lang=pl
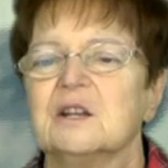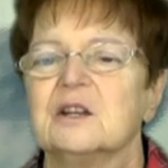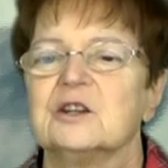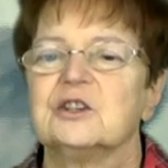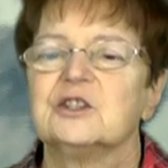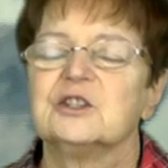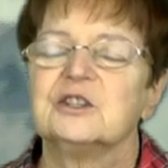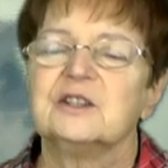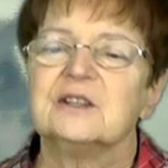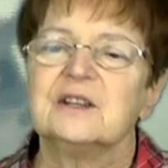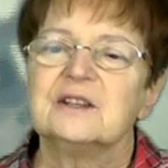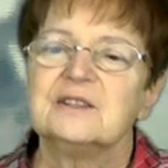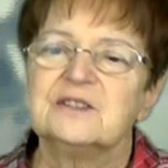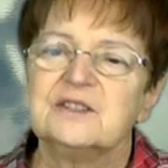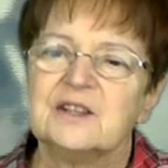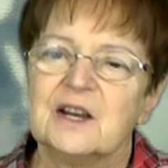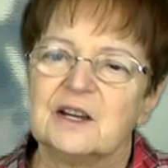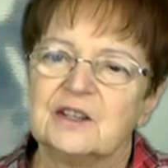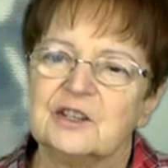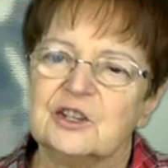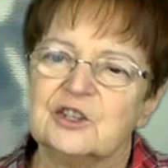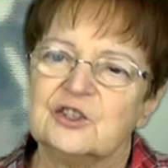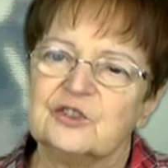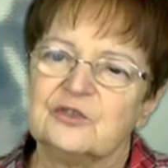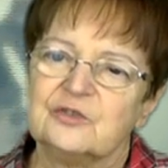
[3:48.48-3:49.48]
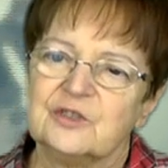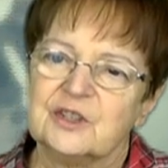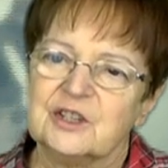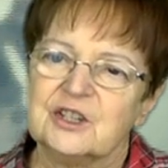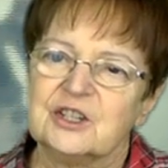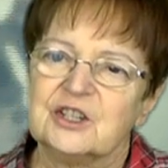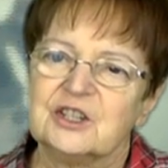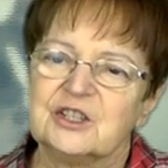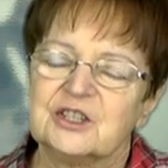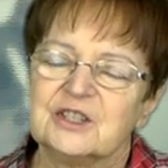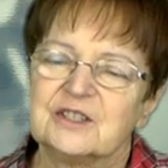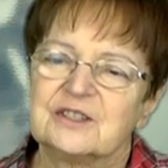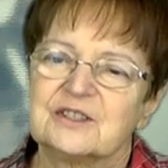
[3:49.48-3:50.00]
Czy jest jakieś
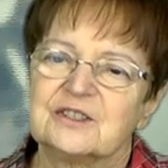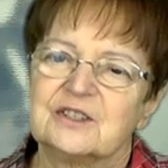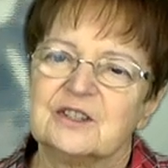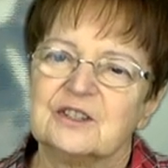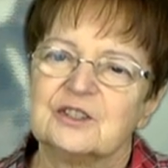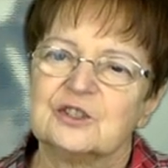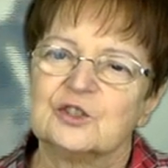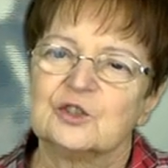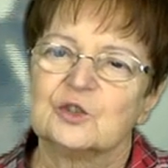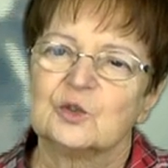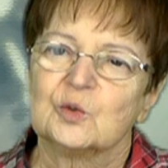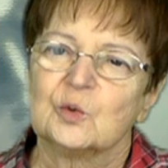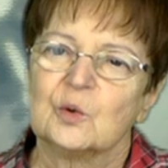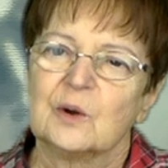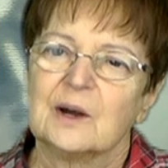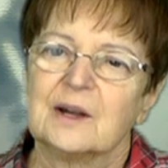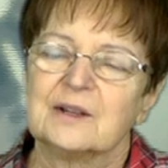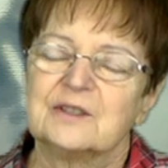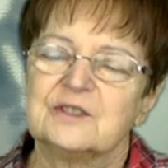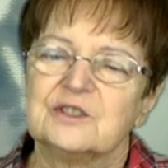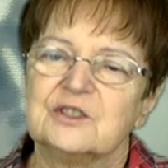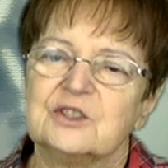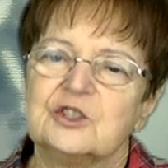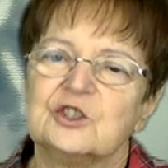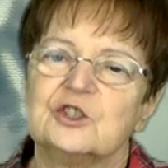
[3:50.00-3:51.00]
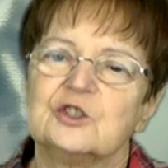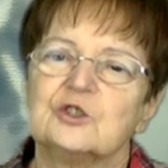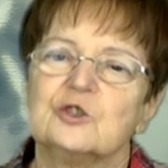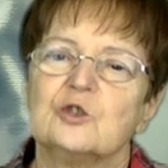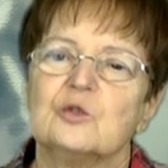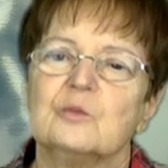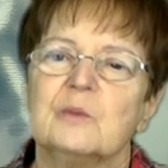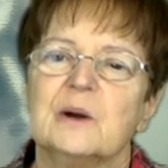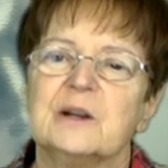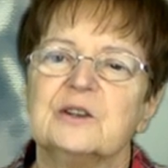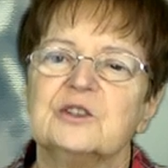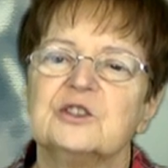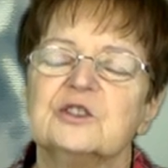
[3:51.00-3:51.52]
wyjście z tej sytuacji? Czy
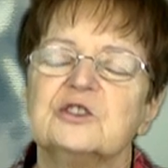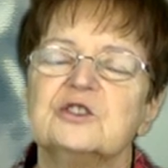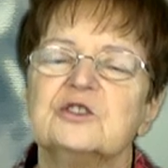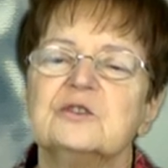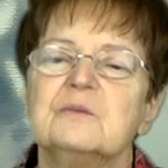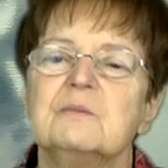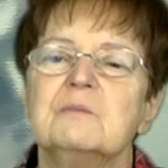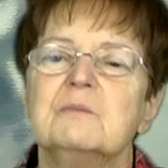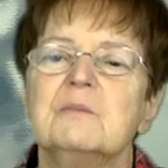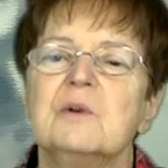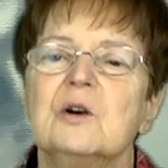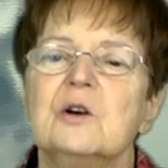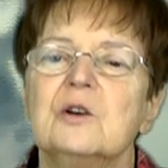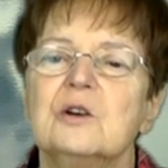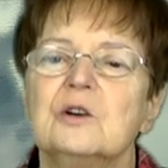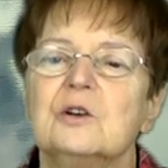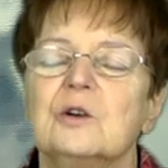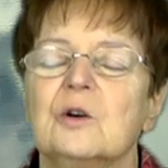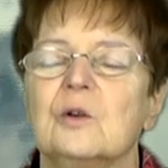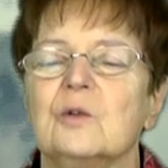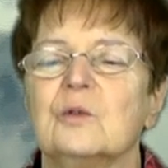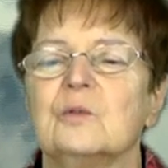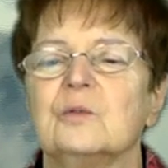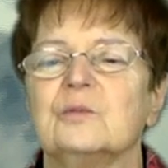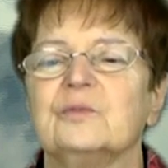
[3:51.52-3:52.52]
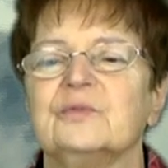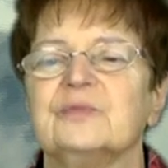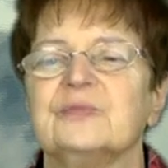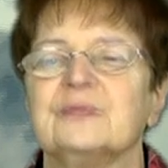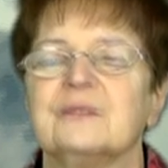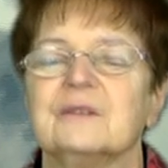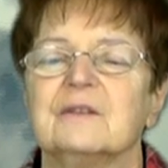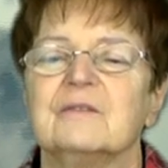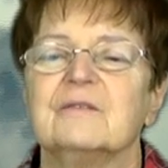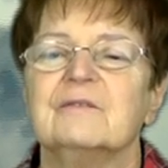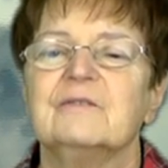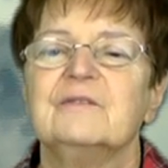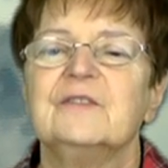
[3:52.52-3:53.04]
Kubańczycy mogą
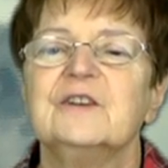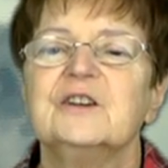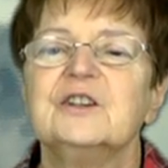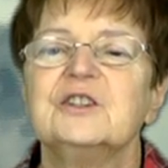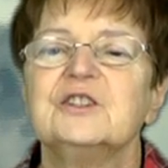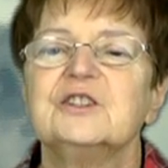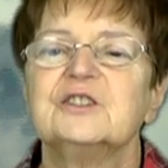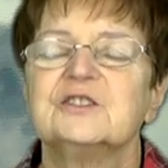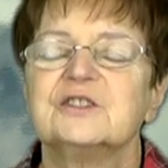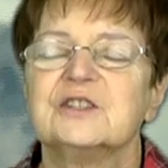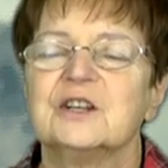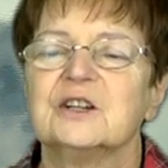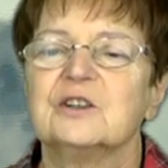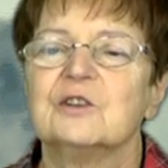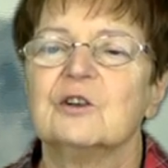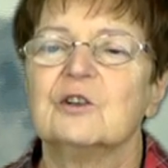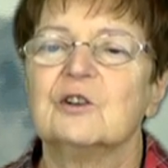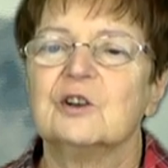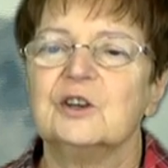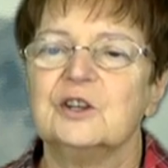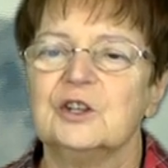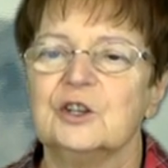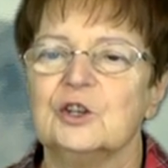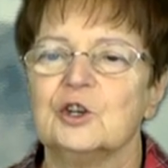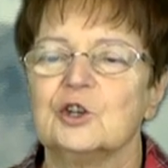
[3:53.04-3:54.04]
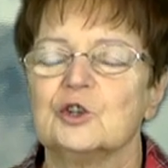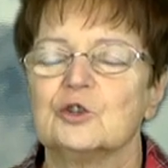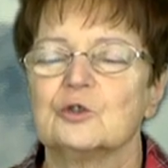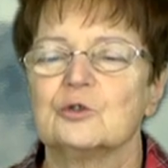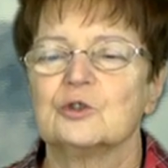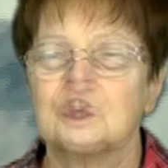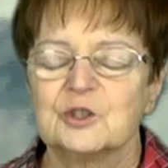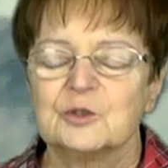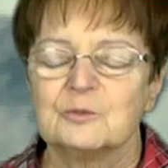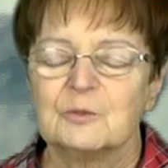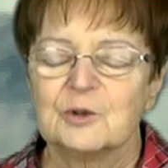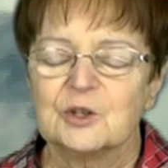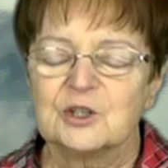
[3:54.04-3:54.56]
wyjść z tego klinczu?
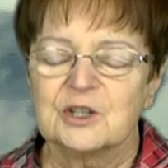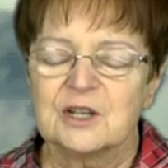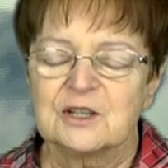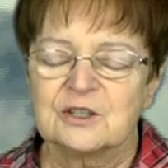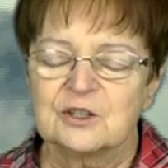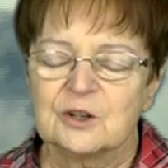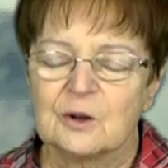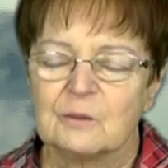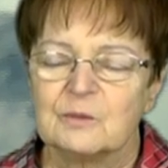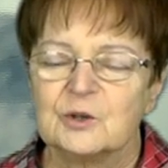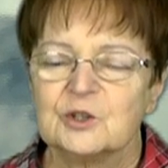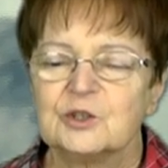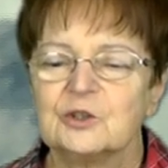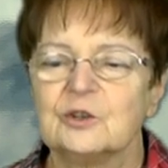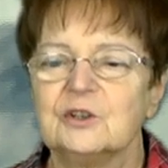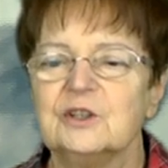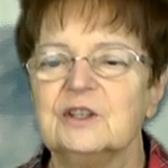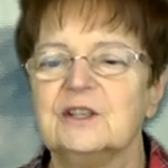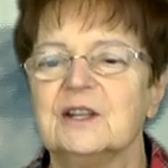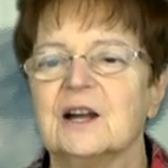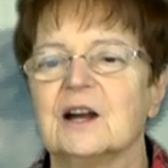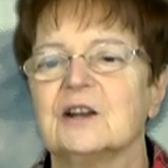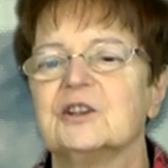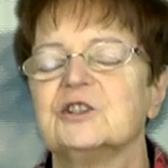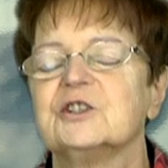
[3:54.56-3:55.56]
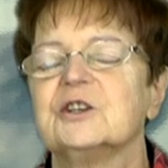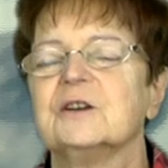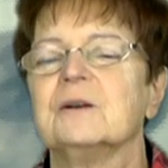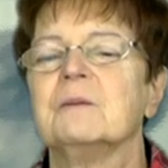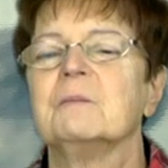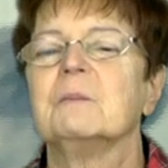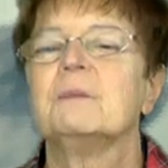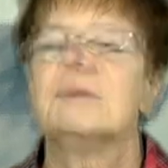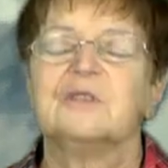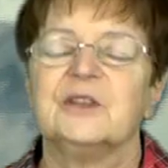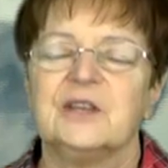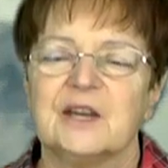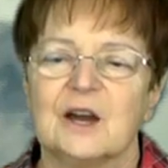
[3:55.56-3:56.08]
Czy można zrobić to inaczej?
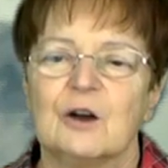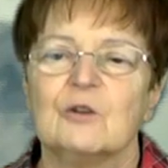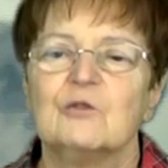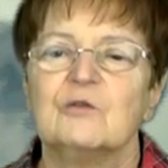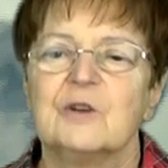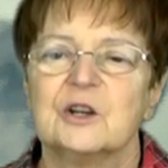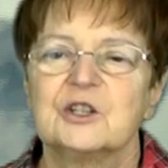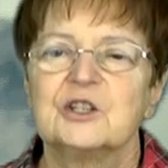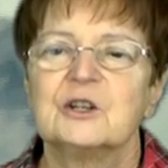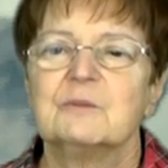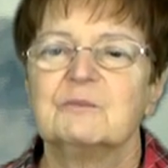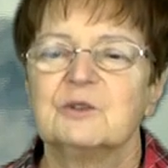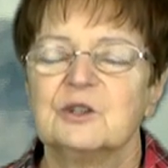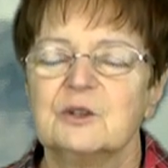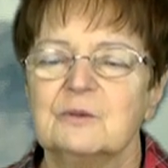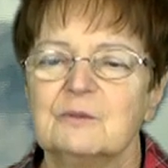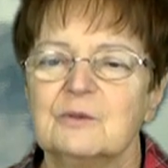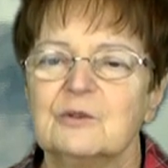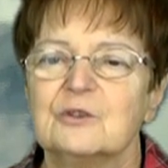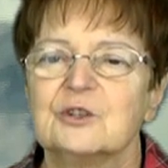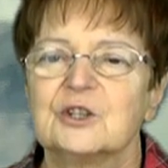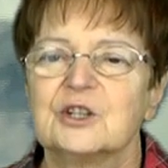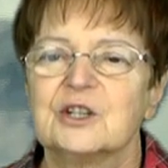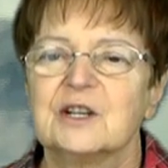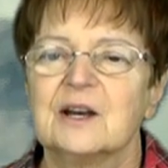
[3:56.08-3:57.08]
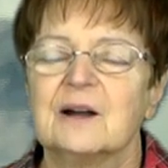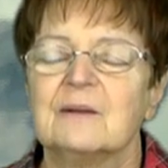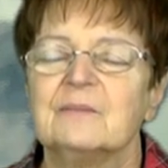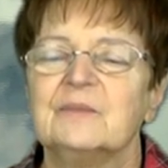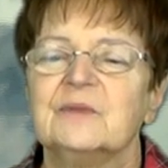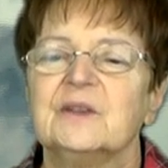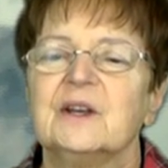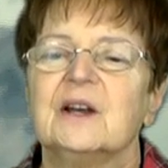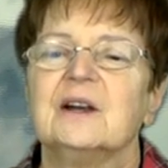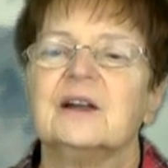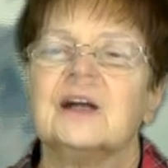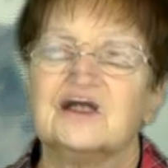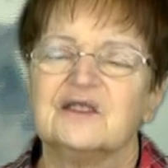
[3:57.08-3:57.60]
Ja uważam, że można.
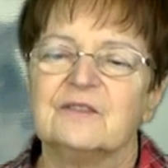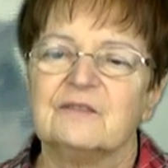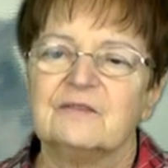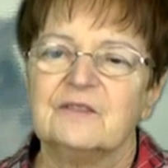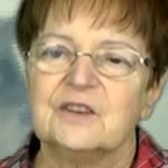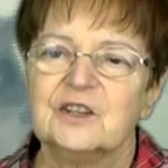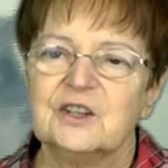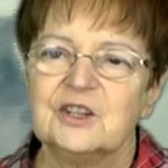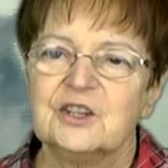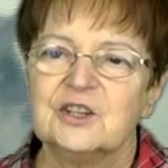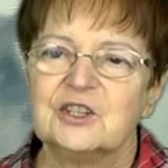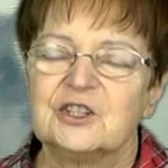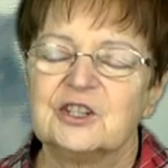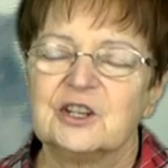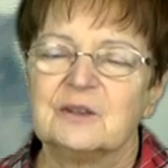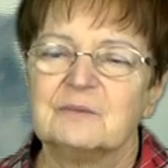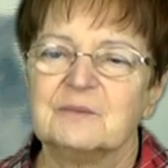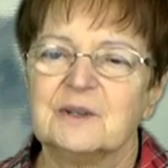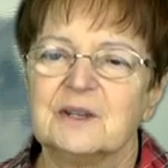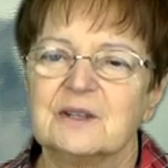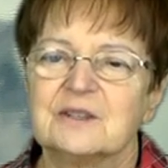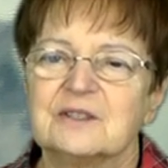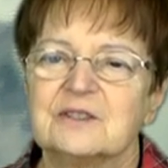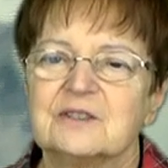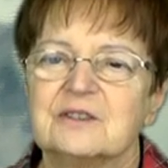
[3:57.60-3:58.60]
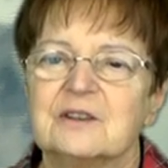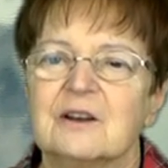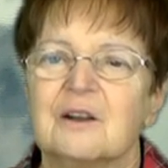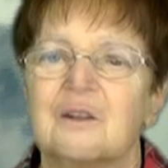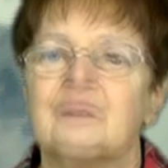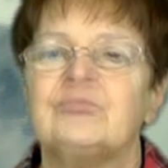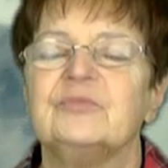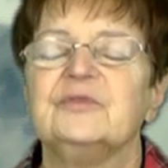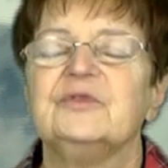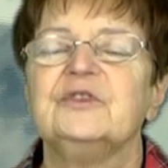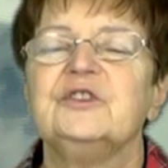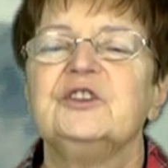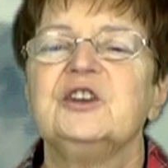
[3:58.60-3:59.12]
Tym wyjściem jest
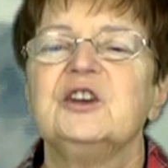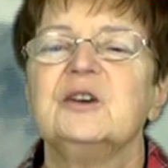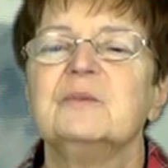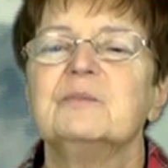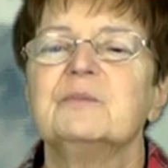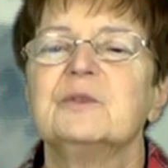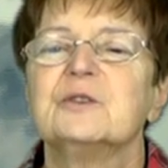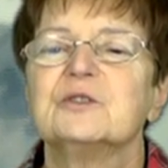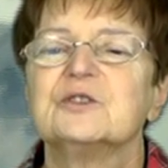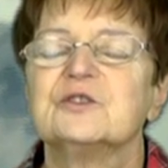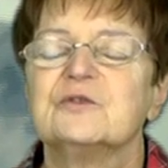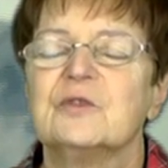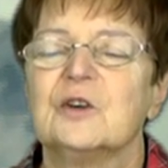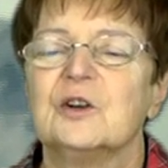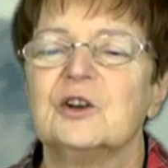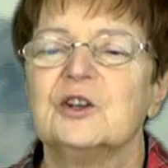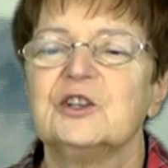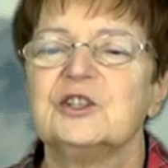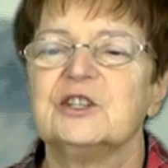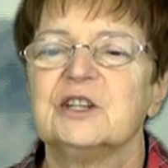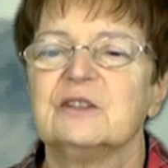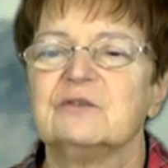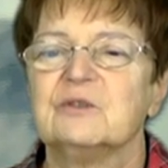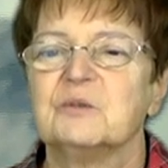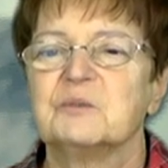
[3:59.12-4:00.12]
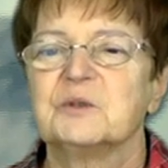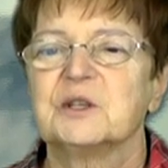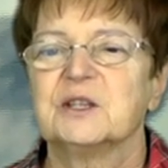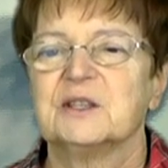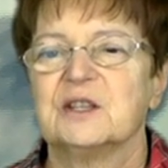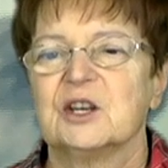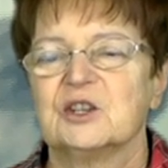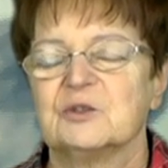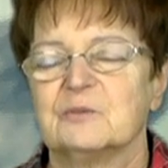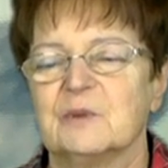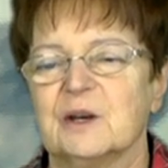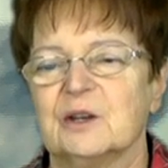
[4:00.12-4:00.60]
nie pozwolić na wyprzedaż